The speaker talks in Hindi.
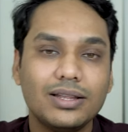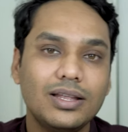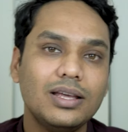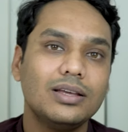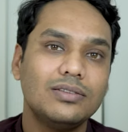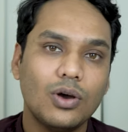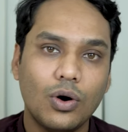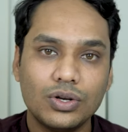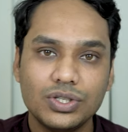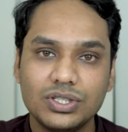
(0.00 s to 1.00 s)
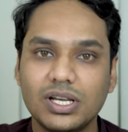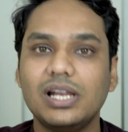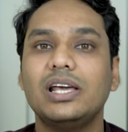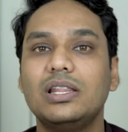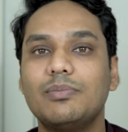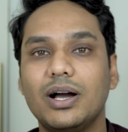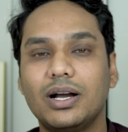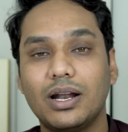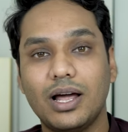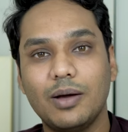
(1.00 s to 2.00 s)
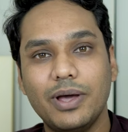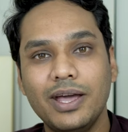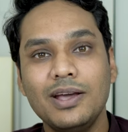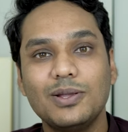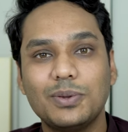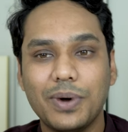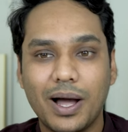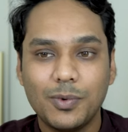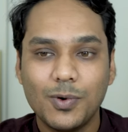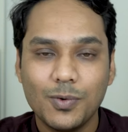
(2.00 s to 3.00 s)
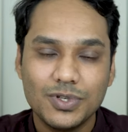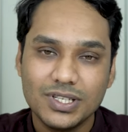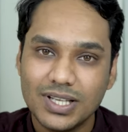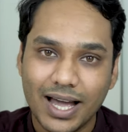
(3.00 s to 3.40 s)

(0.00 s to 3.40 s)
यदि किसी और चीज़ के लिए दिमाग ख़राब है तो आपको वो चीज़